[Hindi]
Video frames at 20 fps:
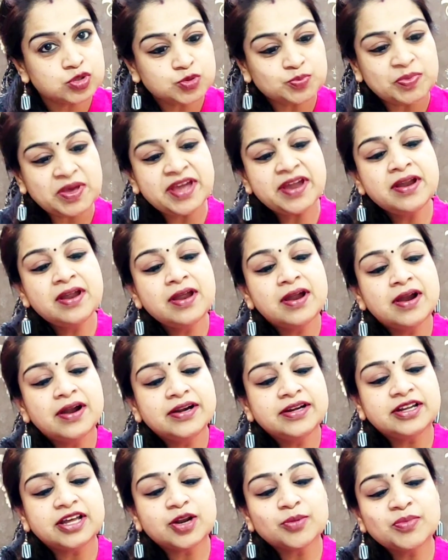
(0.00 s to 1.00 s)
उस पर
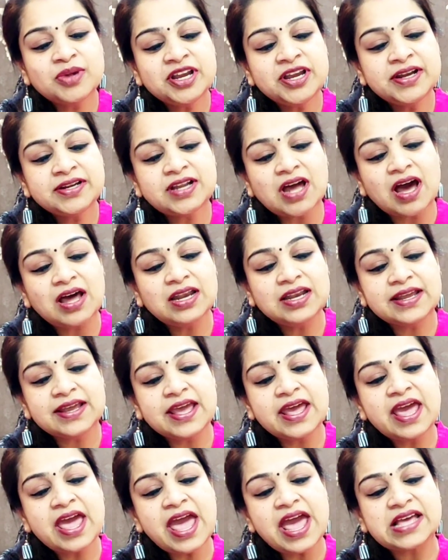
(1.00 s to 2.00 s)
टर्मरिक डाल
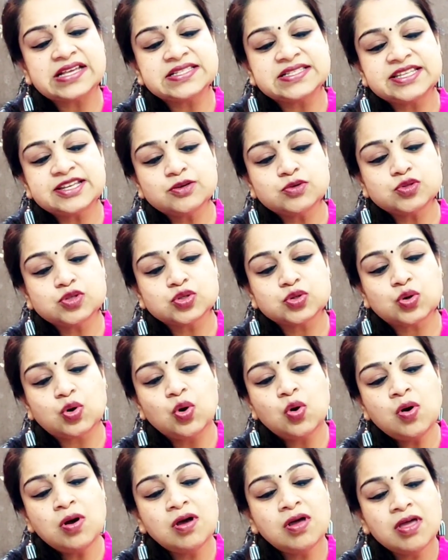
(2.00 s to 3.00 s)
के ऐसे
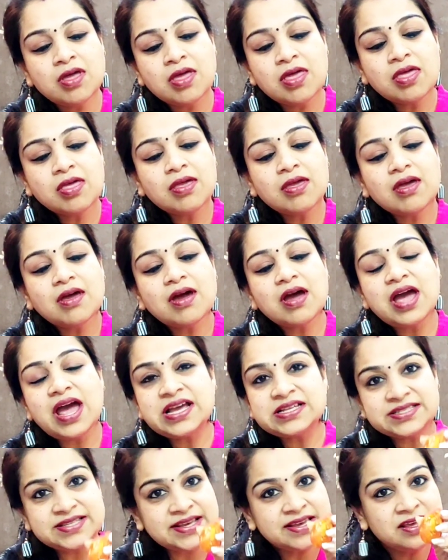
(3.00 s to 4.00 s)
उसको
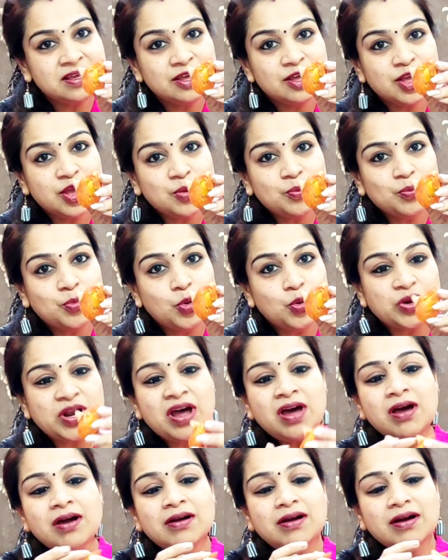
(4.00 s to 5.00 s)
ऐसे
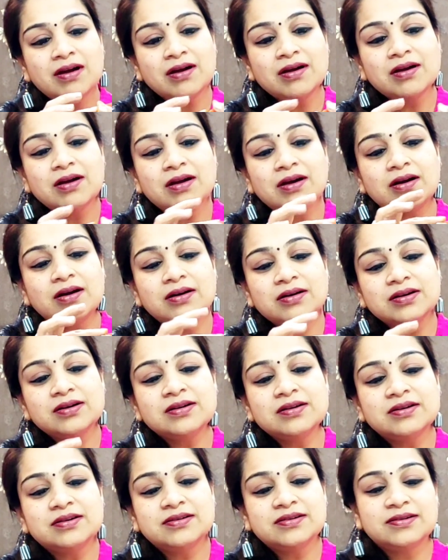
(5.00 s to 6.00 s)
पूरा
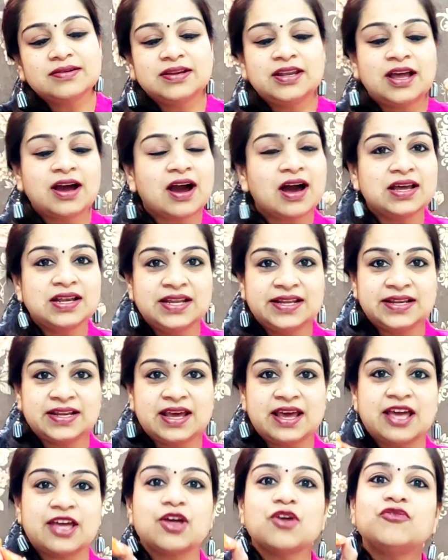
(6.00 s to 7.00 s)
लगा
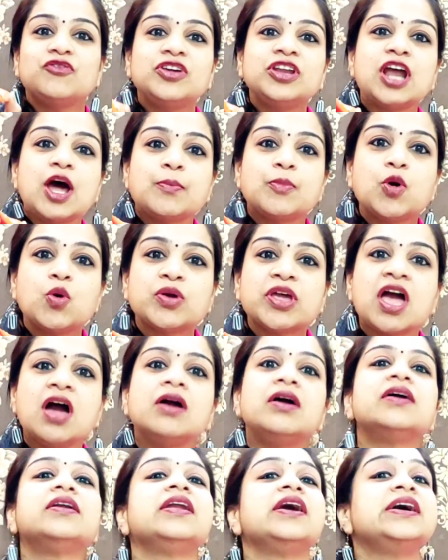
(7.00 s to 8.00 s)
लेना है फिर आपको क्या
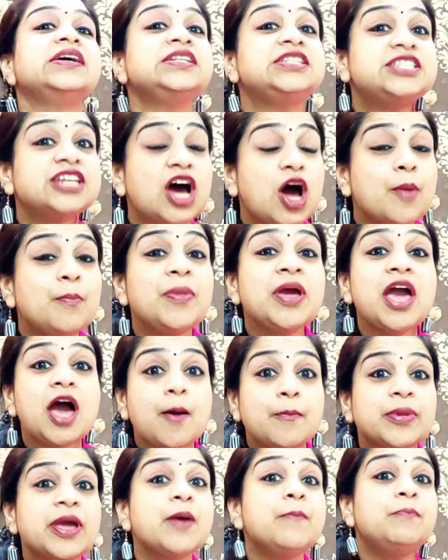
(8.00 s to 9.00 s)
करना है जहां पे
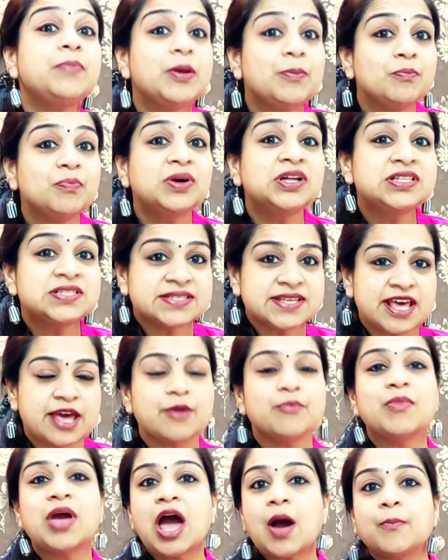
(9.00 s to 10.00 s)
आपके पिंपल्स
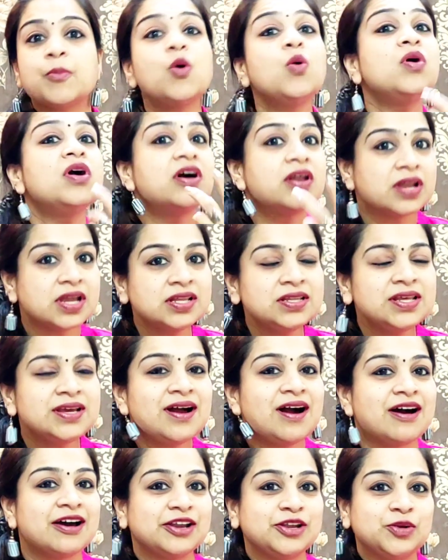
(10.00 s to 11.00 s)
हैं मैं आपको करके
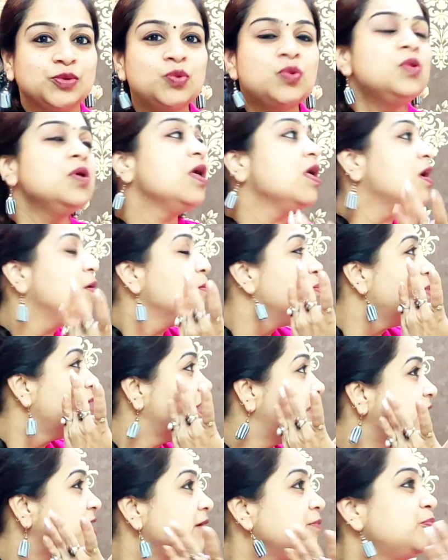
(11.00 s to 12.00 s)
दिखा रही हूँ
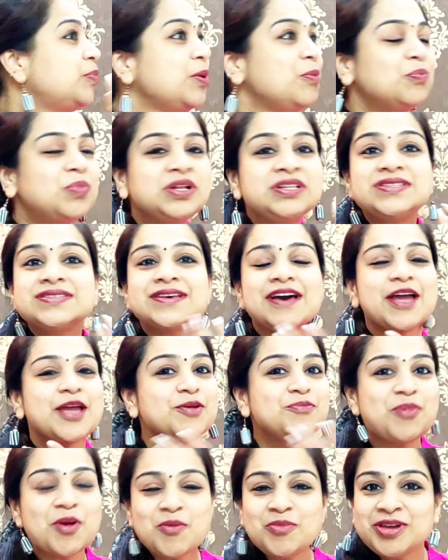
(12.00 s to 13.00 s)
मेरे पिंपल्स
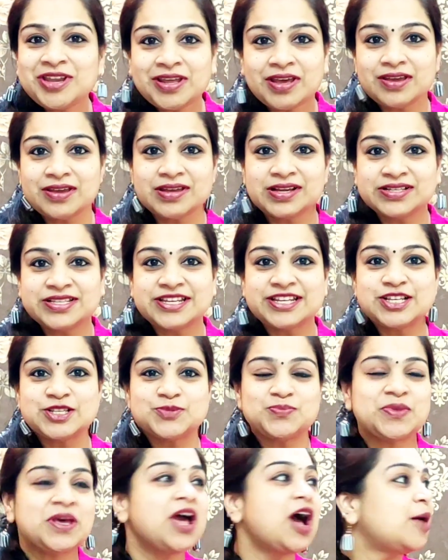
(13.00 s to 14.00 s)
कहीं पे भी नहीं है
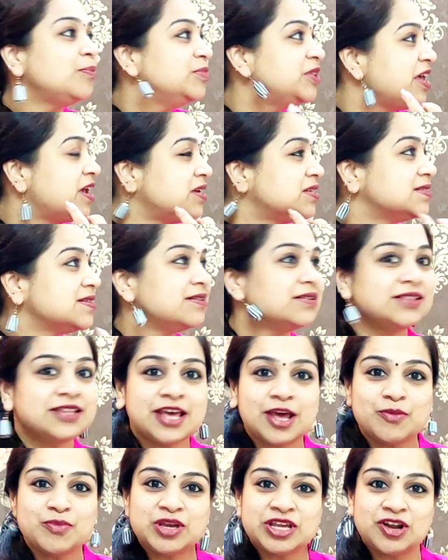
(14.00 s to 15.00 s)
चीक्स पे आप देख
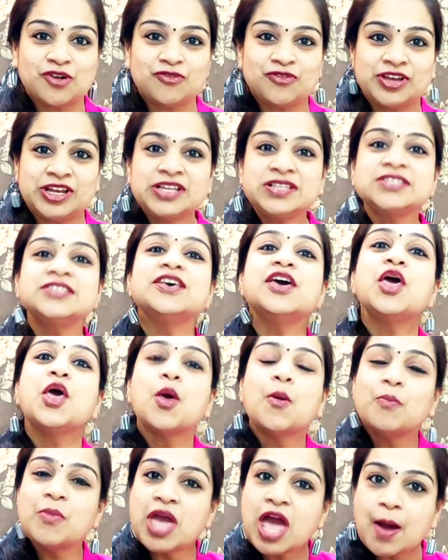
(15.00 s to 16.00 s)
सकते हैं मेरा फेस
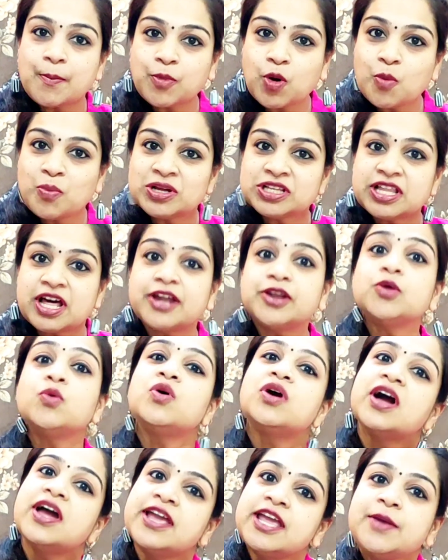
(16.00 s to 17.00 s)
मैं आपको बता रही
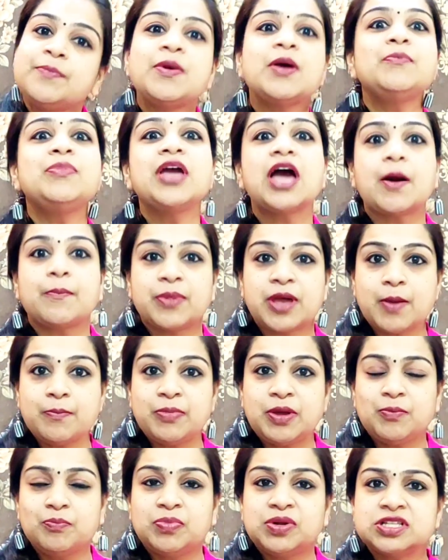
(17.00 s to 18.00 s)
हूँ कहीं पे भी आपके
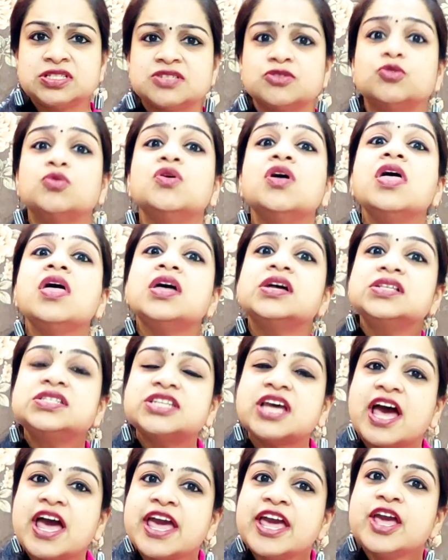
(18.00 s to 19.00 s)
पिंपल्स हो
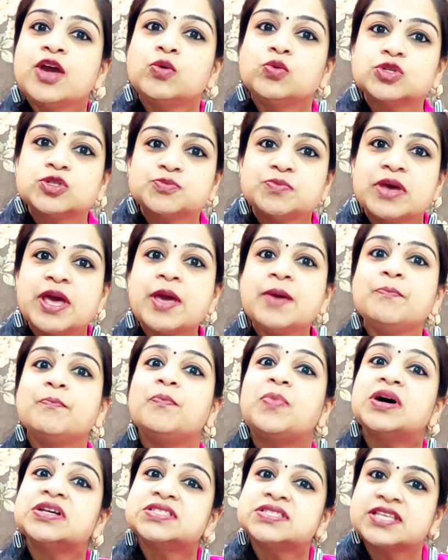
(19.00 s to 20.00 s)
चाहे उसमें
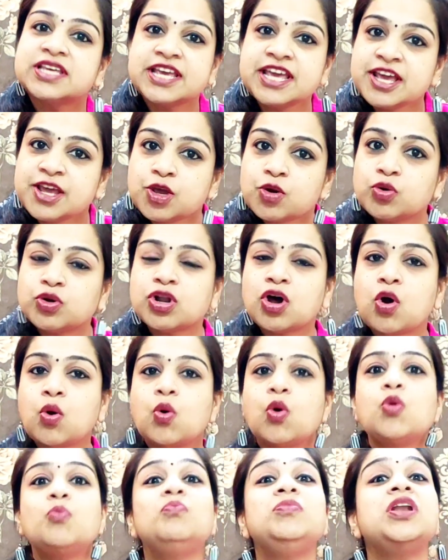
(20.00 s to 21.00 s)
पस ही क्यों ना
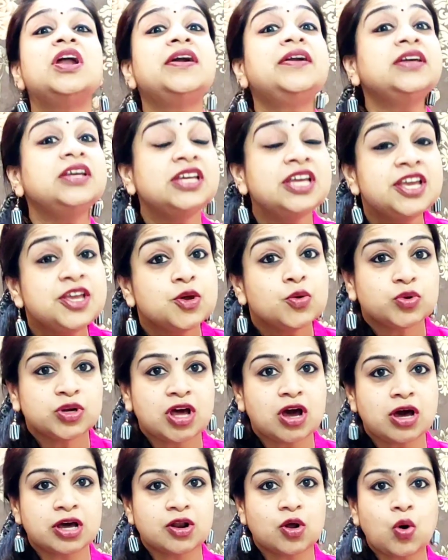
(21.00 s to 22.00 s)
हो ब्लड ही क्यों
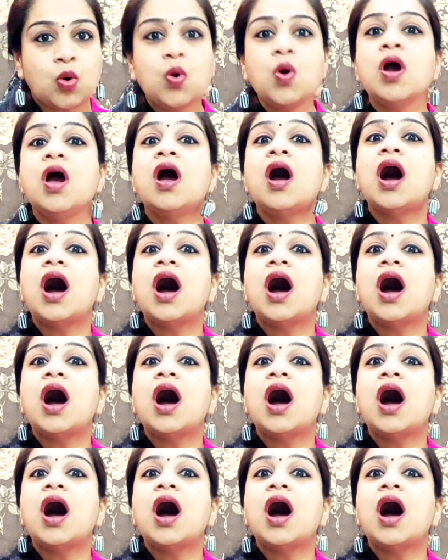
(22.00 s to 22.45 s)
ना आ रहा हो